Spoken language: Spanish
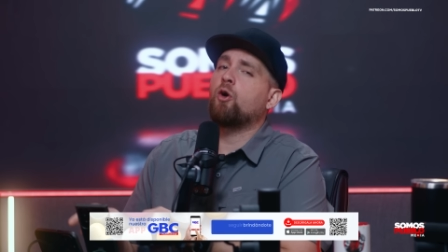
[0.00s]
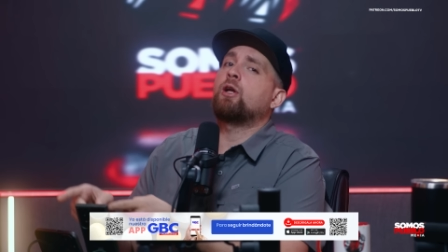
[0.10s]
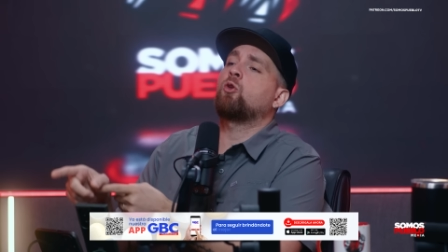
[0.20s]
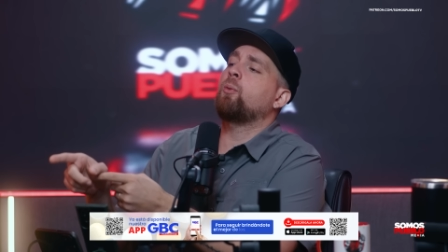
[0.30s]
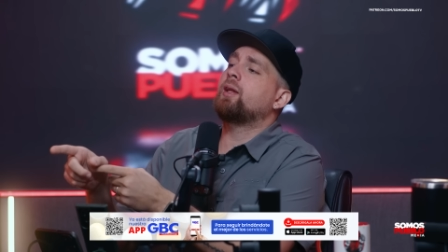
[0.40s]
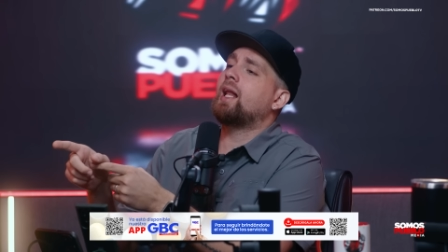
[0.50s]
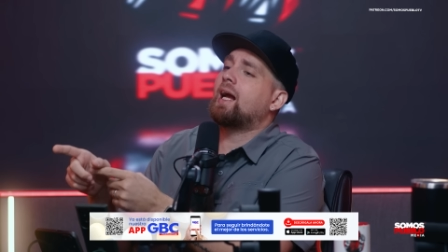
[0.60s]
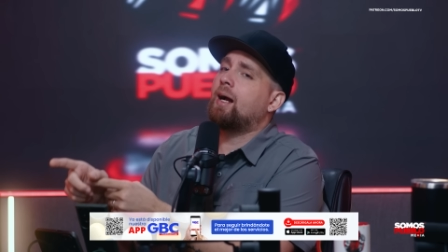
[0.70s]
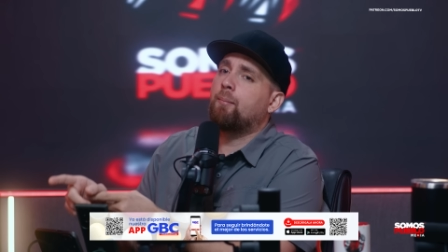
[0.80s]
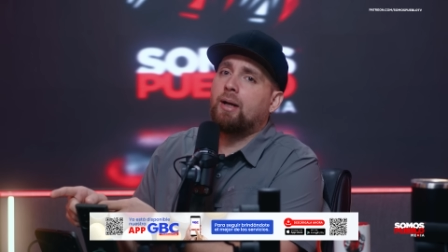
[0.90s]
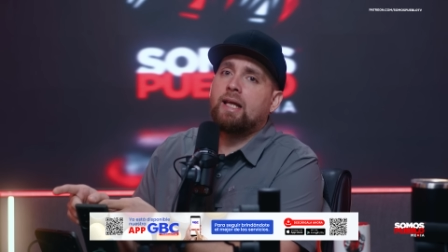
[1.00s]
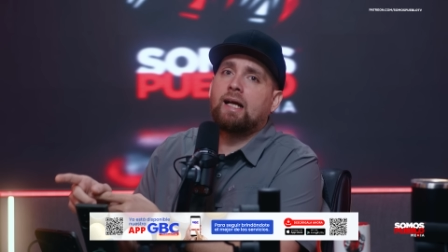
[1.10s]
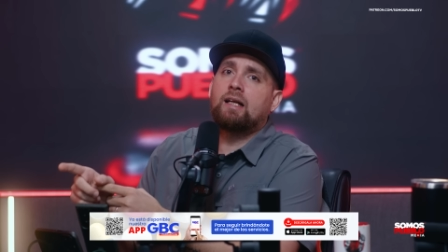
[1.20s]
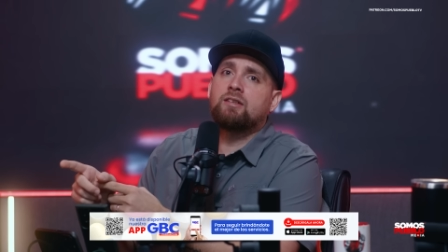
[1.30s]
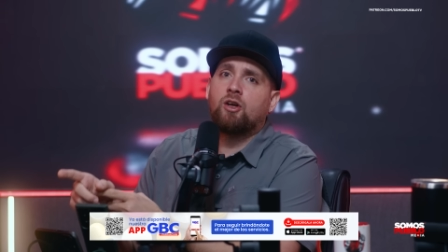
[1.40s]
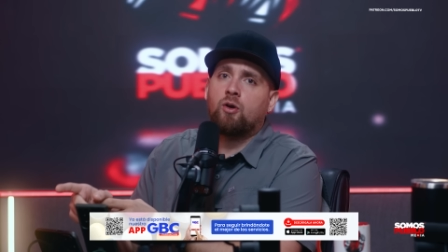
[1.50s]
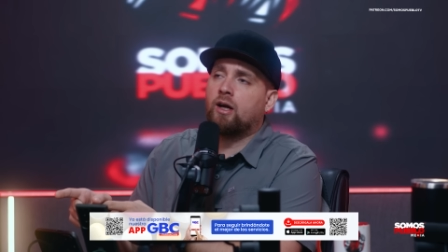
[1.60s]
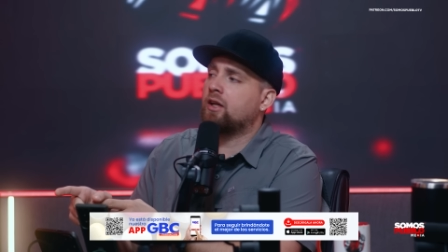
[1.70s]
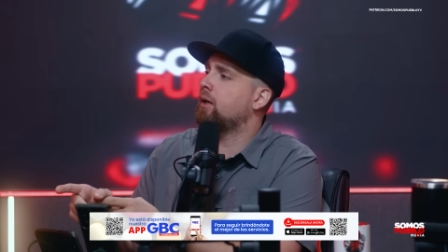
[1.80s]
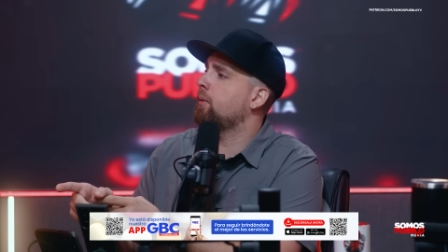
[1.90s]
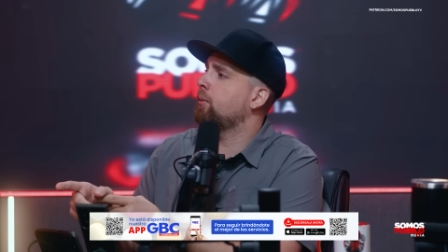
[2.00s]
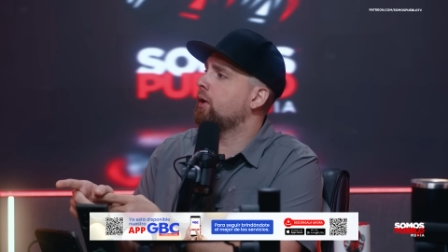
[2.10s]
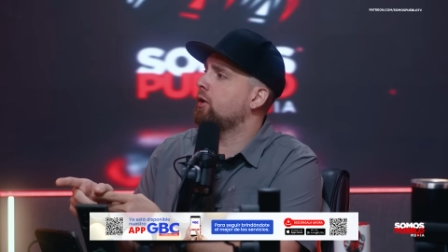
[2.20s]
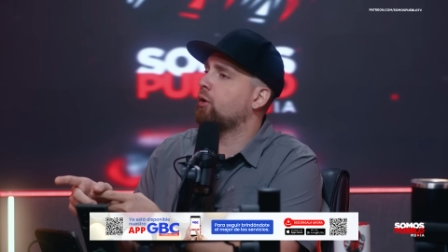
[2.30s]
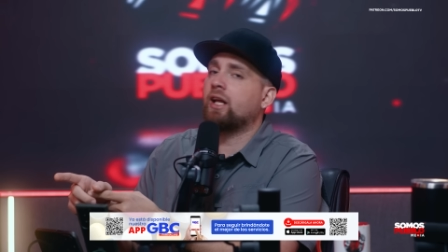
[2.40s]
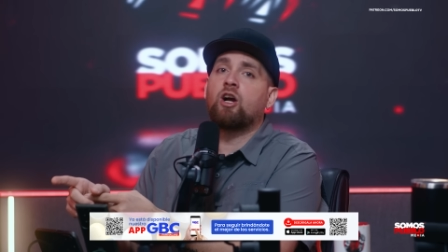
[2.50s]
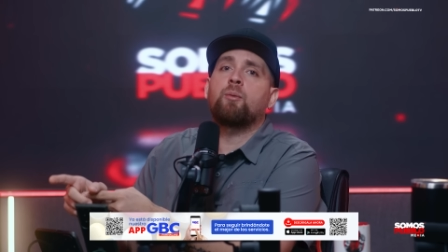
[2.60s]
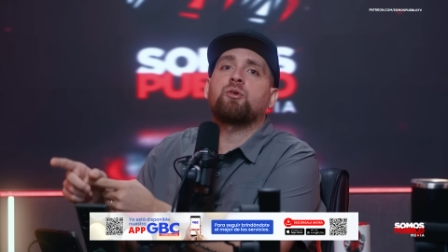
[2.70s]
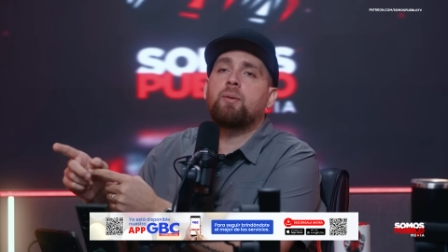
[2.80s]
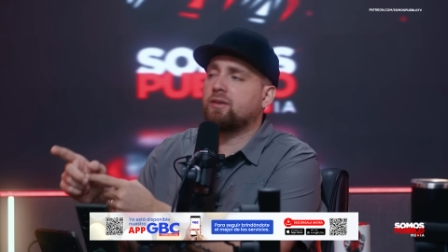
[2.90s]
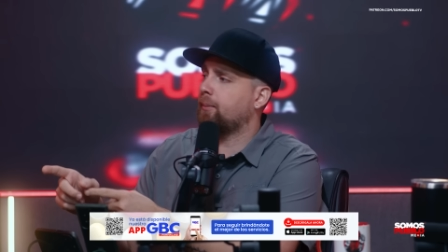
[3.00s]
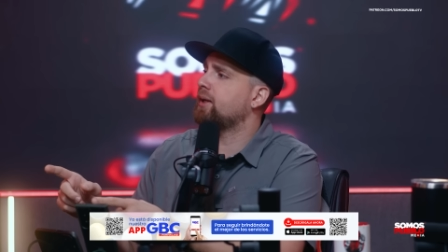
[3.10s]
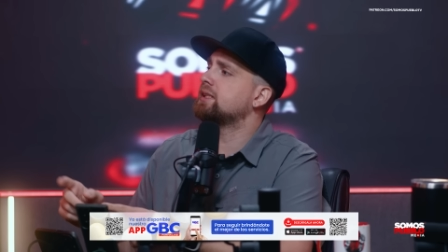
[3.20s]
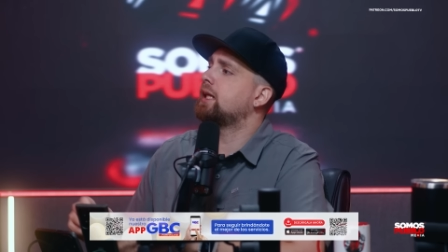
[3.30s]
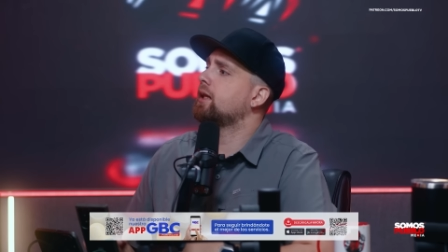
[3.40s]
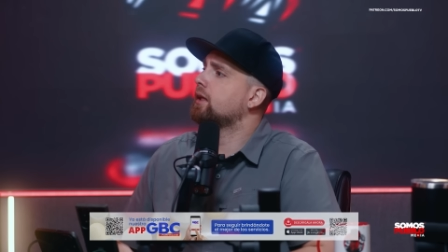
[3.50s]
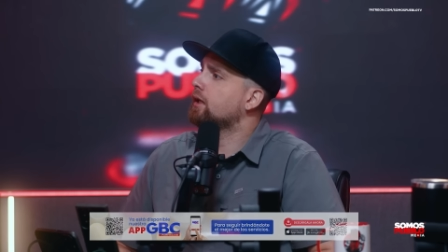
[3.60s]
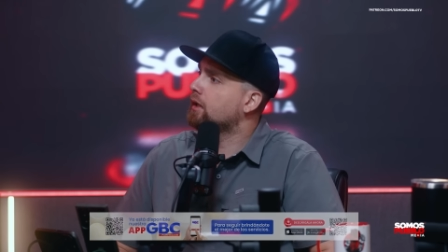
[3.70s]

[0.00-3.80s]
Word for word: Y tú viste la campaña que le hicieron a Guillermo Moreno, que era como si iba a ser presidente.